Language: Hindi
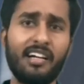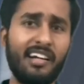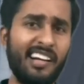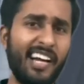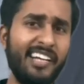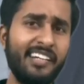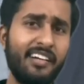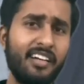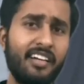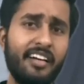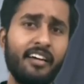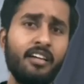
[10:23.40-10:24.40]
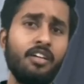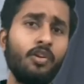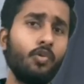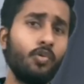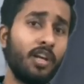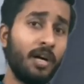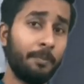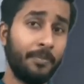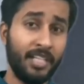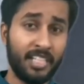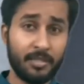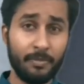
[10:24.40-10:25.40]
ग्राइंड कर कर उनका
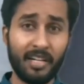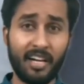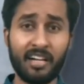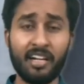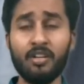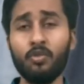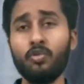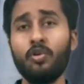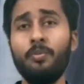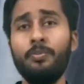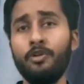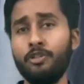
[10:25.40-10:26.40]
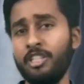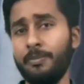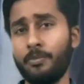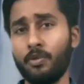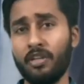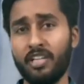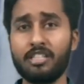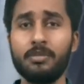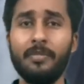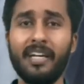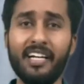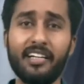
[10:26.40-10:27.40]
पेस्ट बनाकर उनको ब्यूटी प्रोडक्ट्स
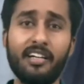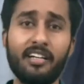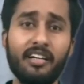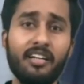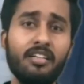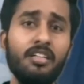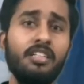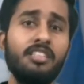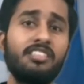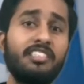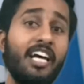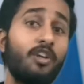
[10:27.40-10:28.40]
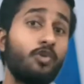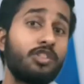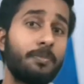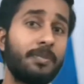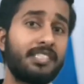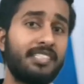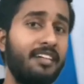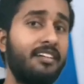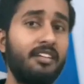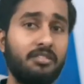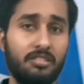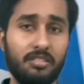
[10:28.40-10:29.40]
में ऐड कर कर सैलून्स पर सेल
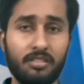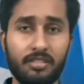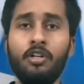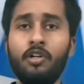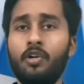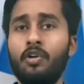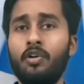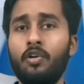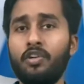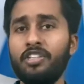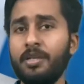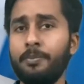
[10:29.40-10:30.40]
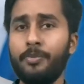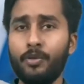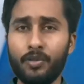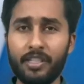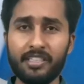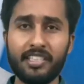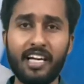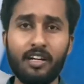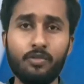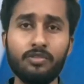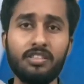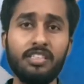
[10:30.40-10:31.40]
करते थे और ये ब्यूटी
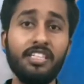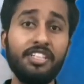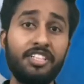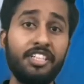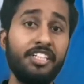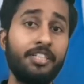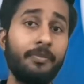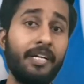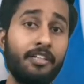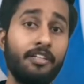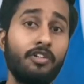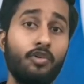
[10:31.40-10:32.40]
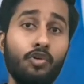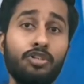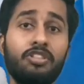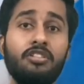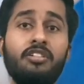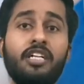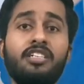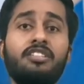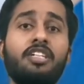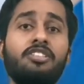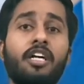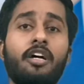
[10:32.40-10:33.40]
सैलून्स इस ट्रीटमेंट की कॉस्ट
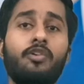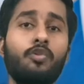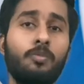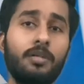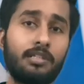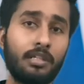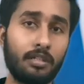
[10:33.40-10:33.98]
दस हजार रूबल तक